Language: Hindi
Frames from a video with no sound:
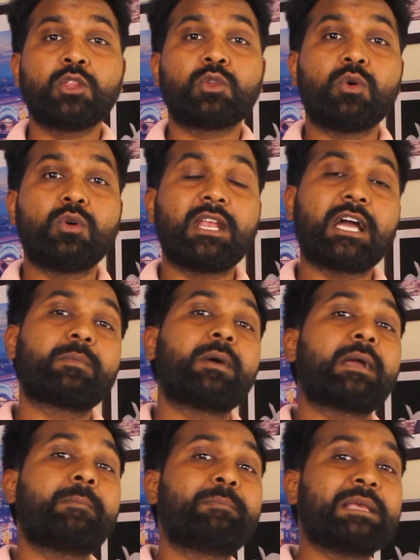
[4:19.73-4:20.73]
तो
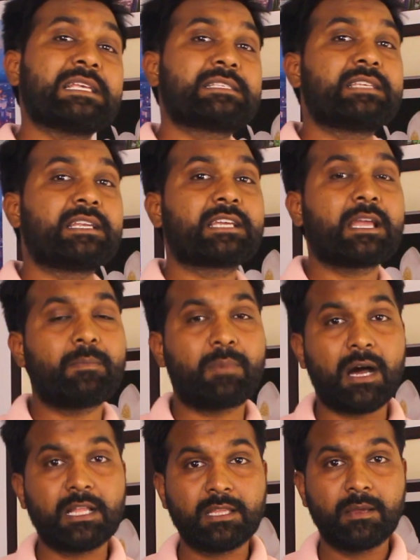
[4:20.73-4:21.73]
लगभग 20 दिन के
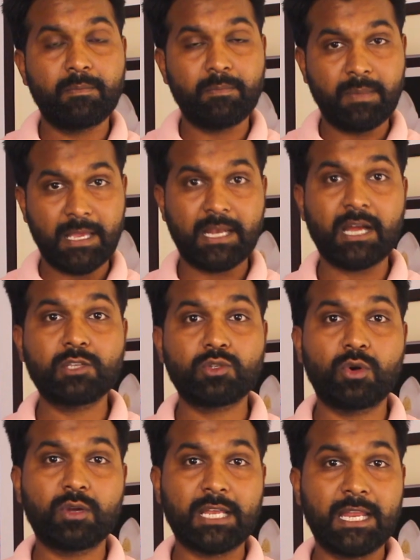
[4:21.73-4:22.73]
बाद मेरा
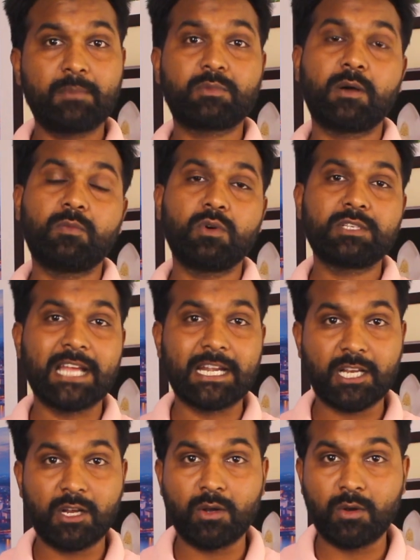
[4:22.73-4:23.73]
जो क्लेम था वो
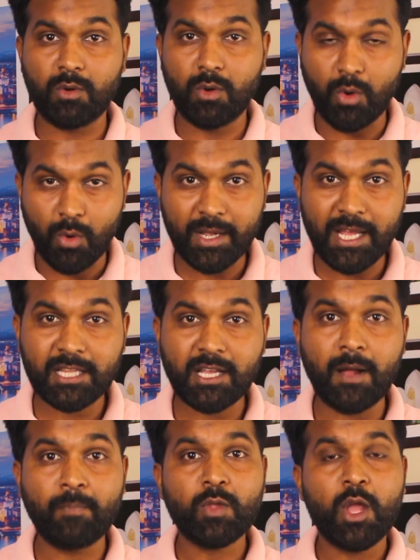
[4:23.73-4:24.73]
सेटल हो गया था